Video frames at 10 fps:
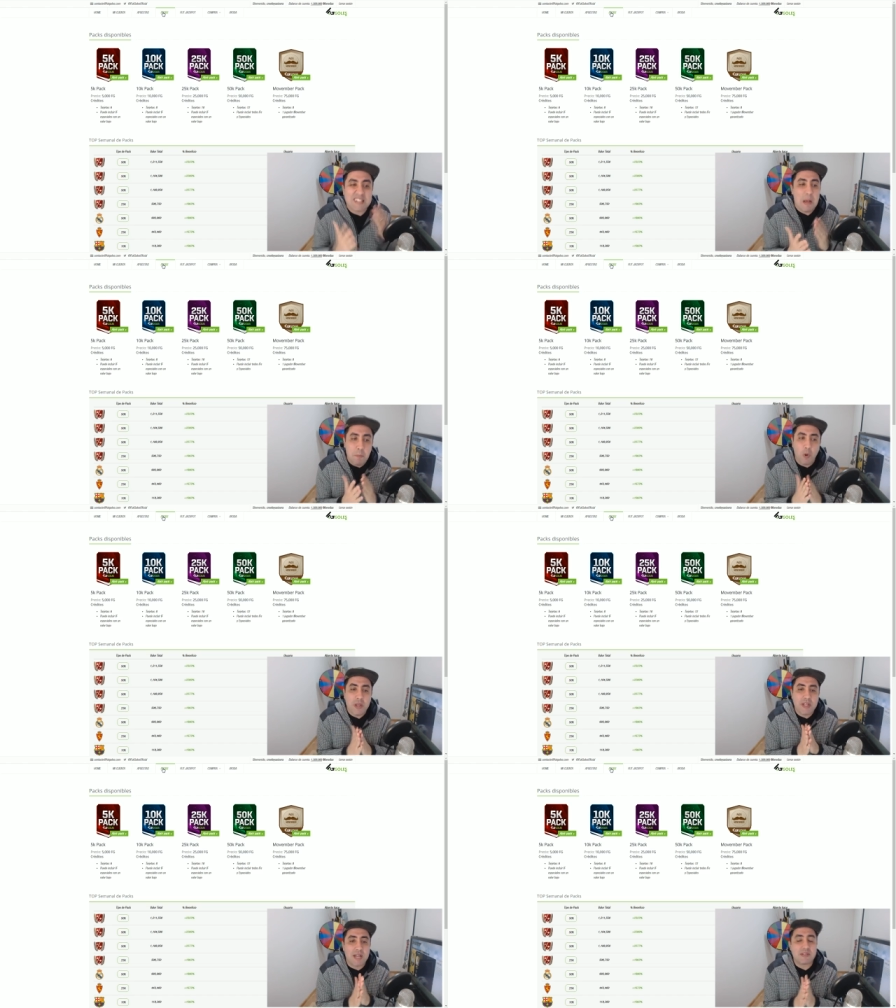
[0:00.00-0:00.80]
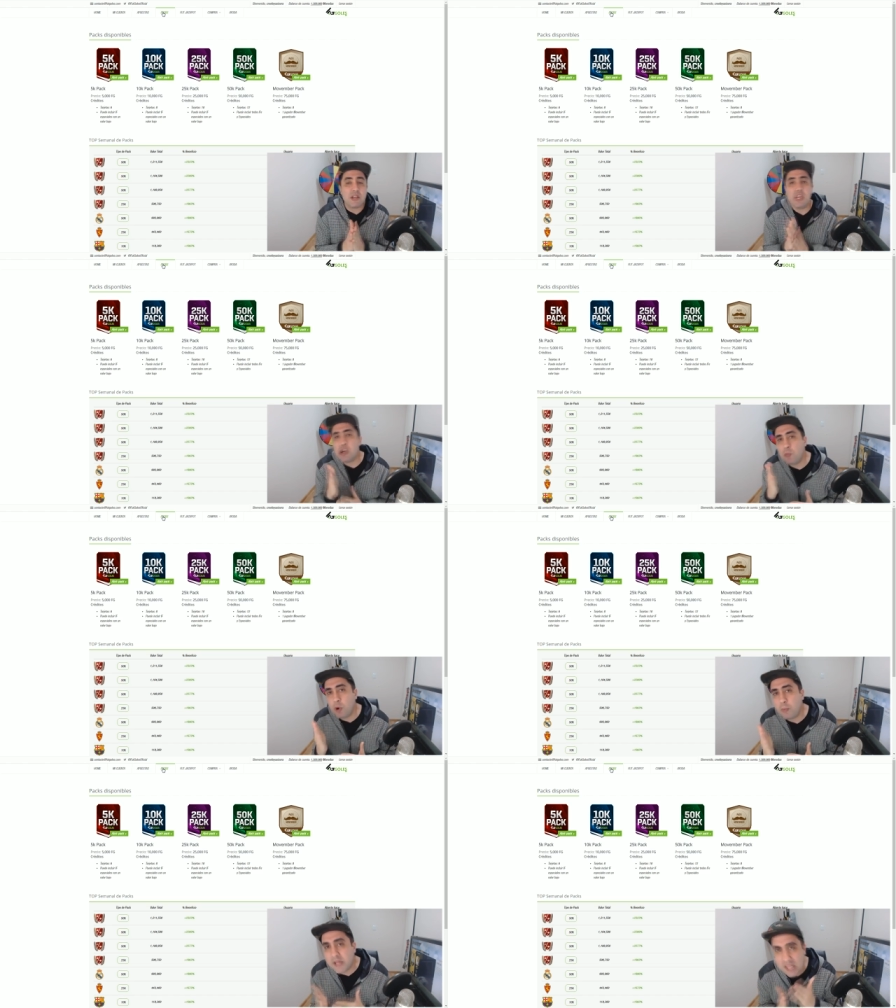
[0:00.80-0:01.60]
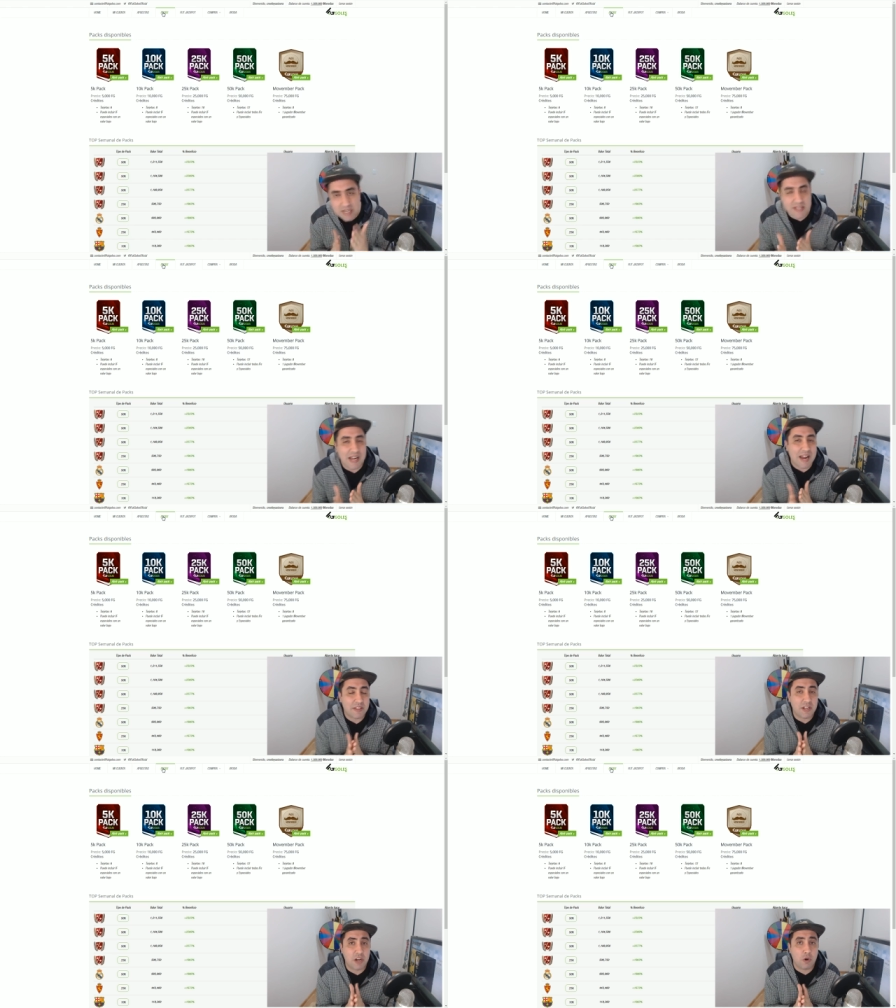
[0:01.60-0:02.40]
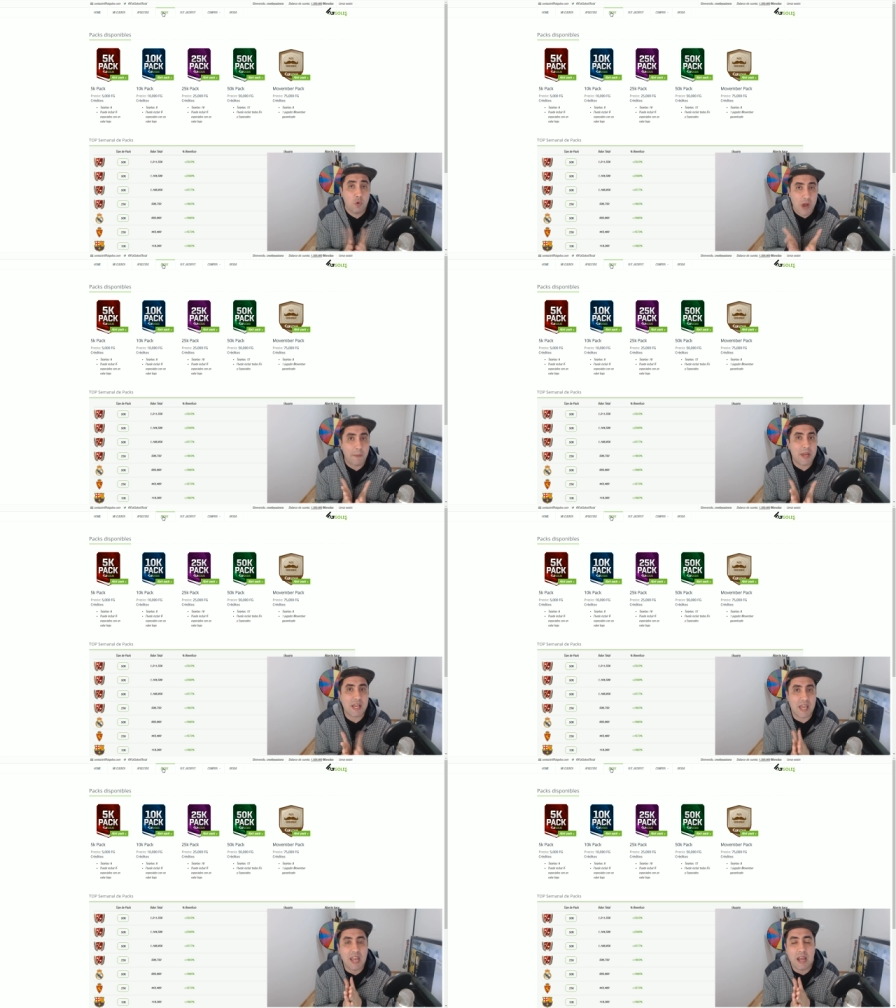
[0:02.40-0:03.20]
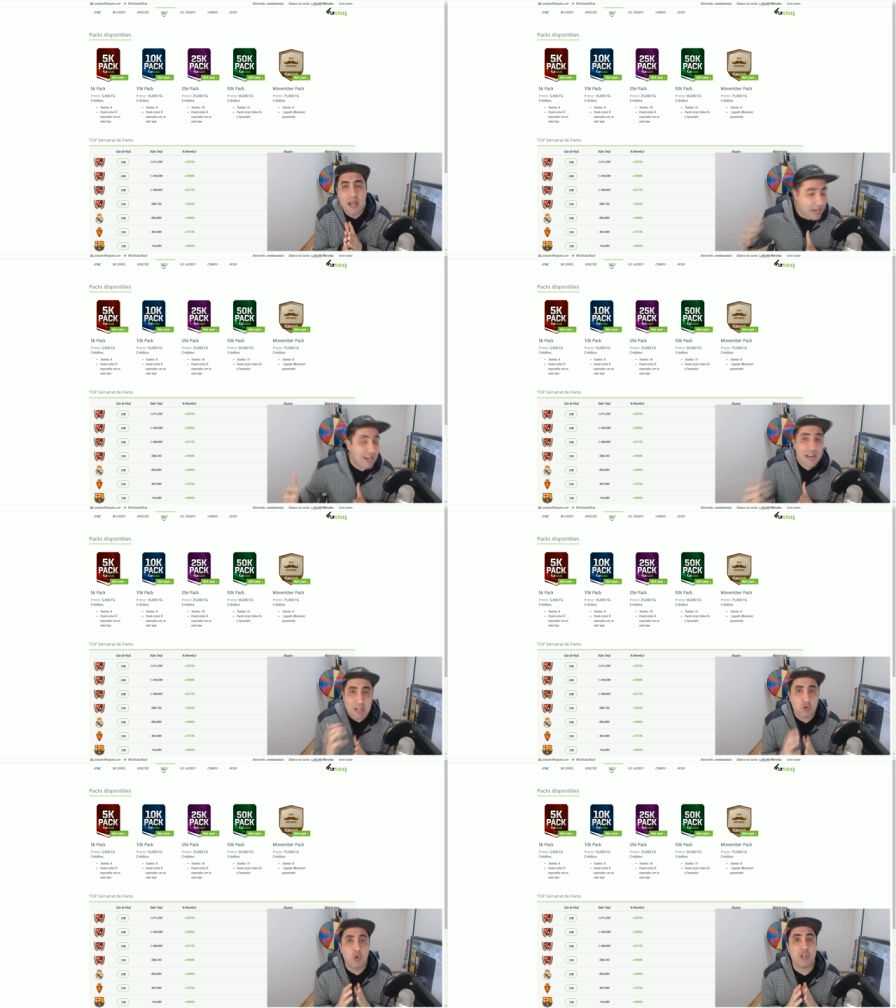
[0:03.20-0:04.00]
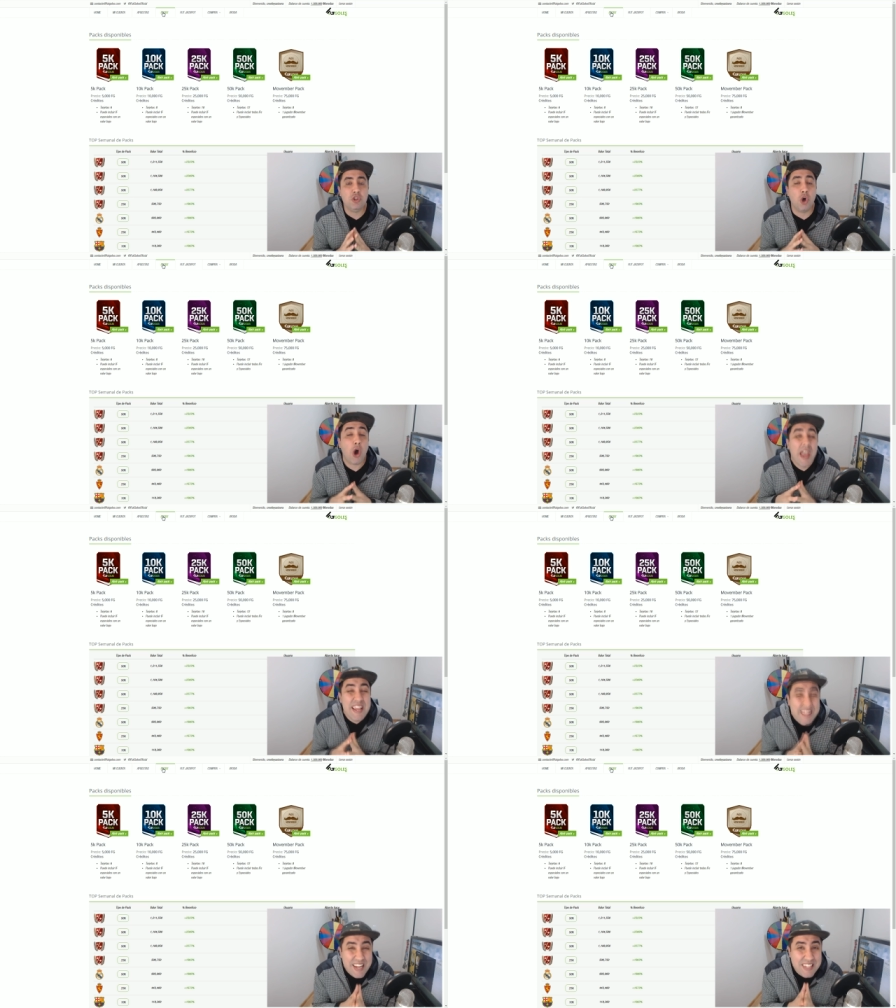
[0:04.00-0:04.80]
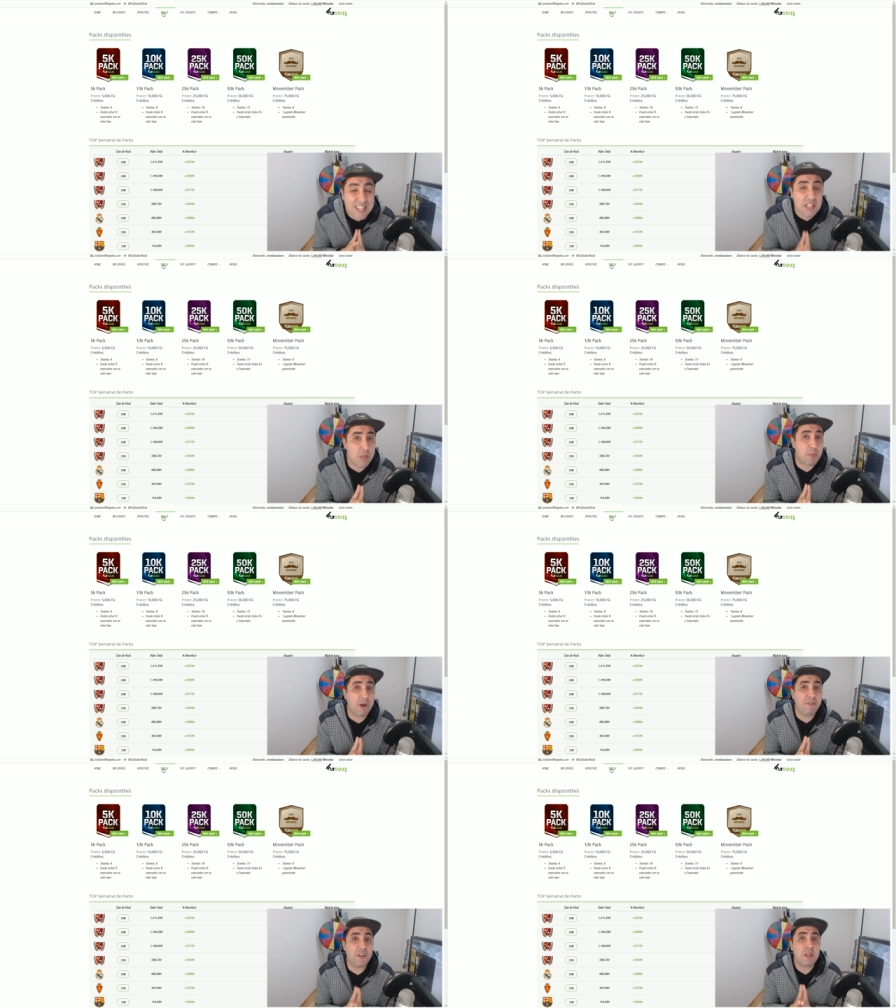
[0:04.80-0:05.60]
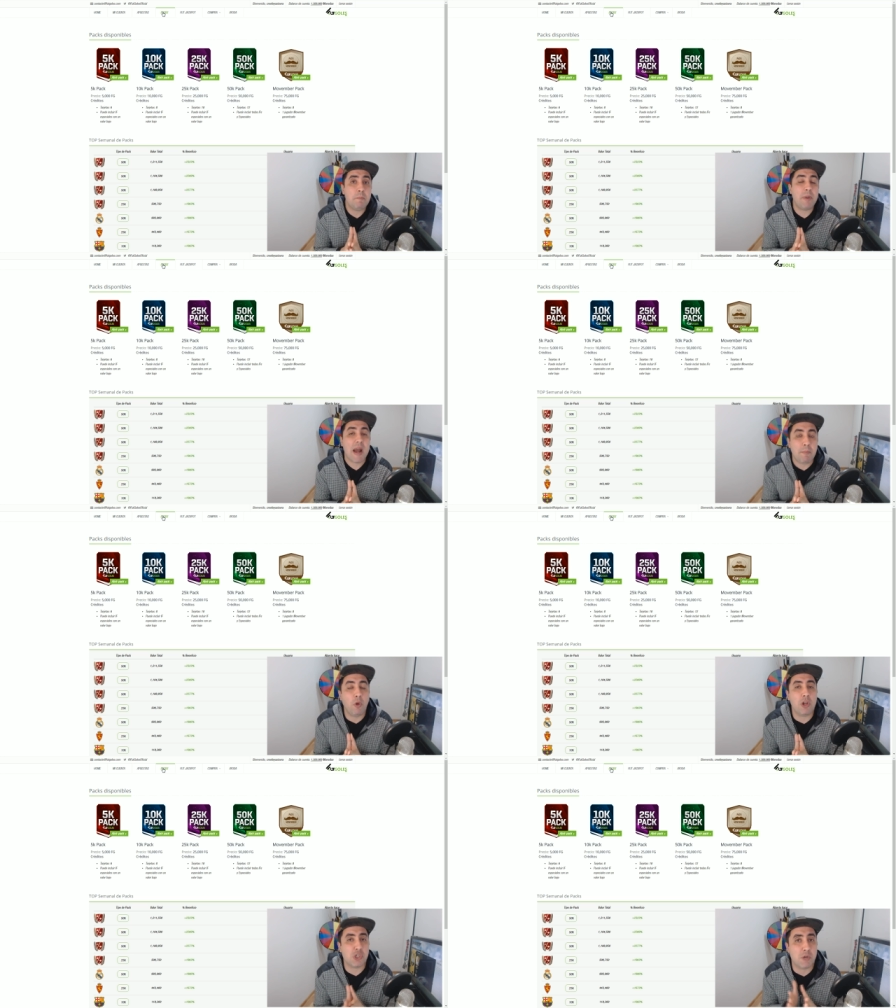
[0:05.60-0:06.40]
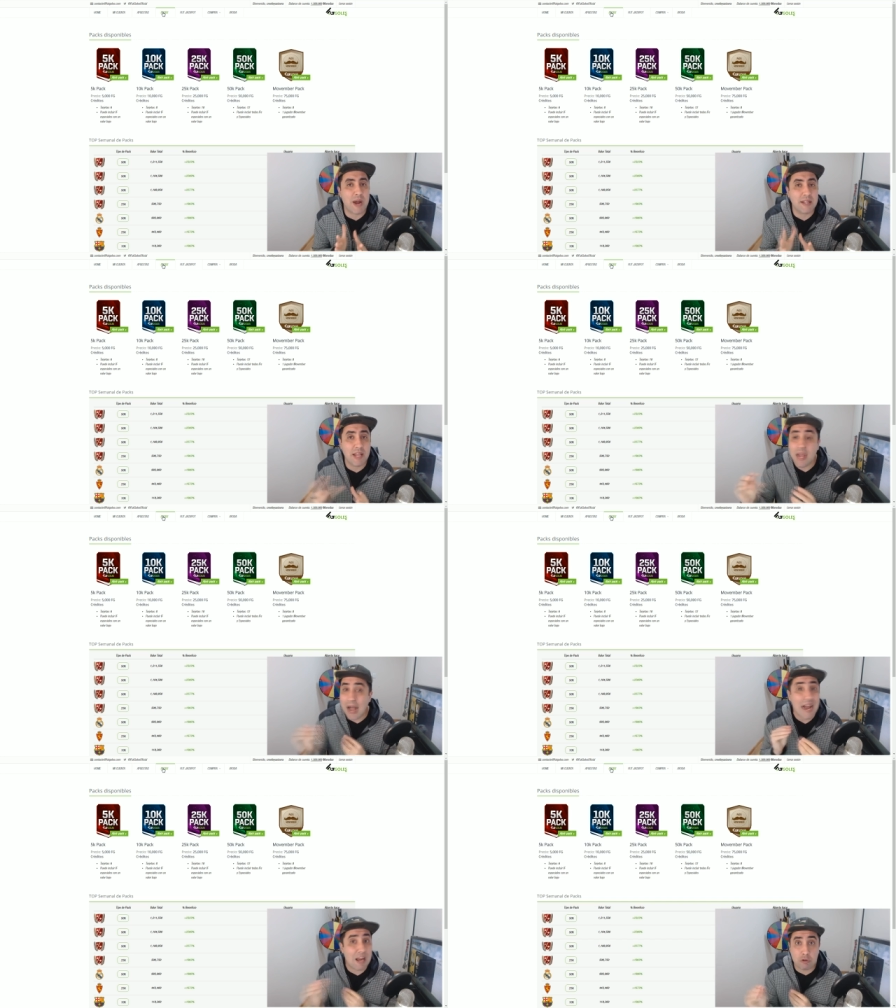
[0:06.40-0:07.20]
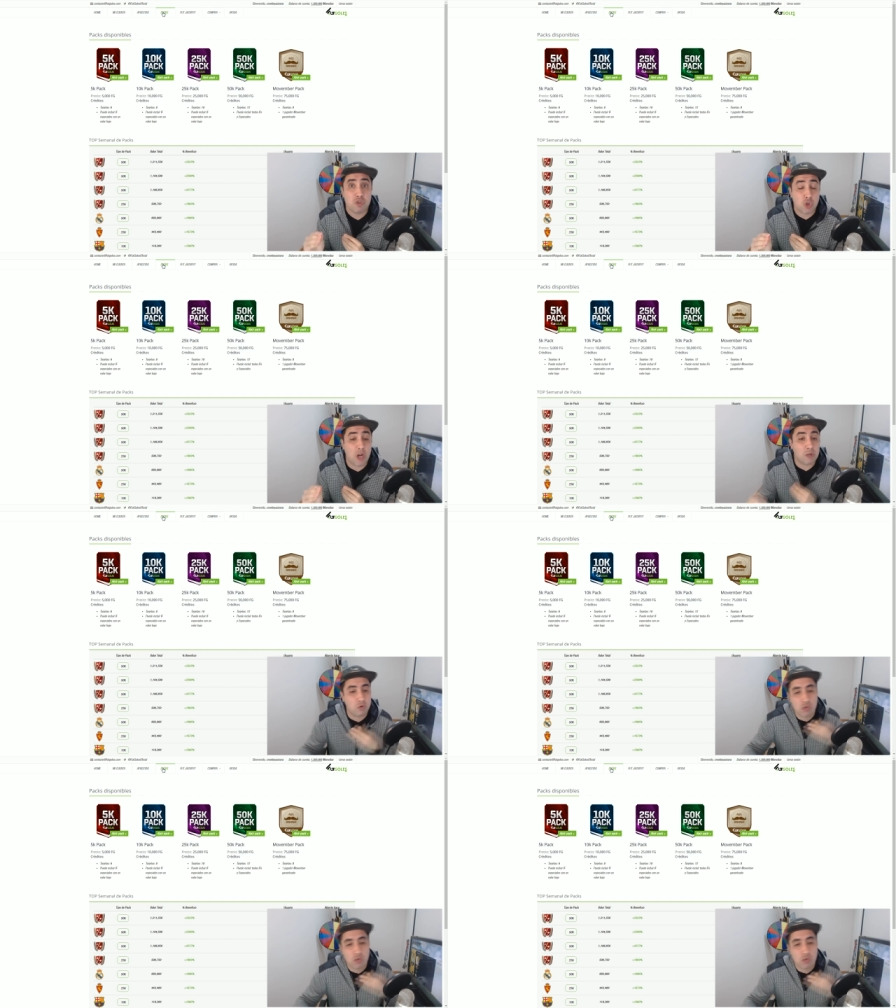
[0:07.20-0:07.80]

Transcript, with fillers: las apuestas y cómo meter y sacar dinero una vez que generas un lindo e interesante profit para poder llevarte a la consola